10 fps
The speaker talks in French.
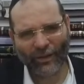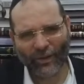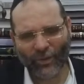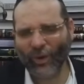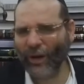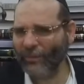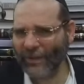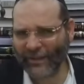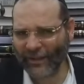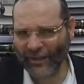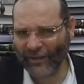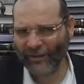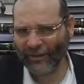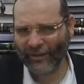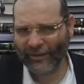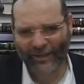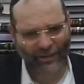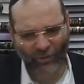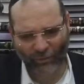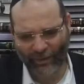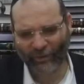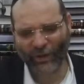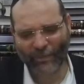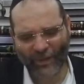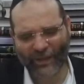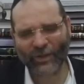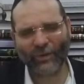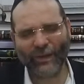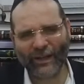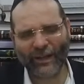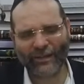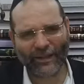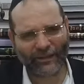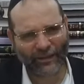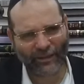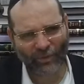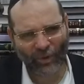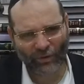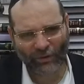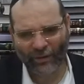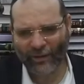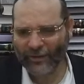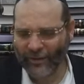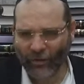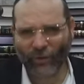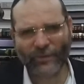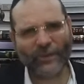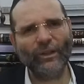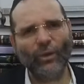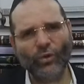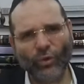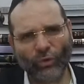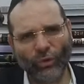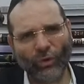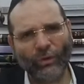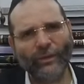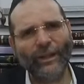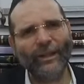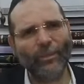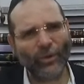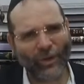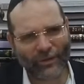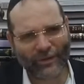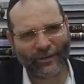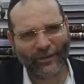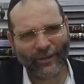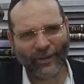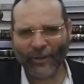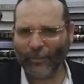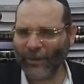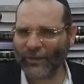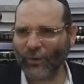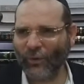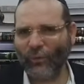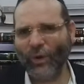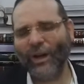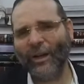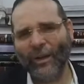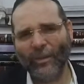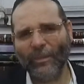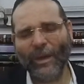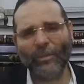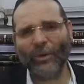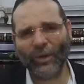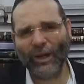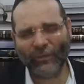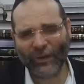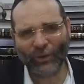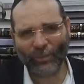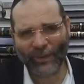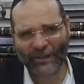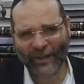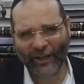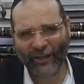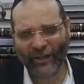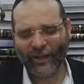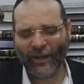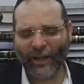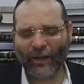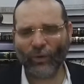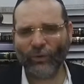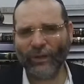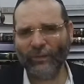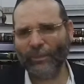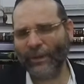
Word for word: nous, à Israël, cette semaine dans la paracha, on va lire à certains dibrot, c'est comme si c'était le jour d'indépendance. Parce qu'on voit, même pendant la fête de Pesah. alors on dit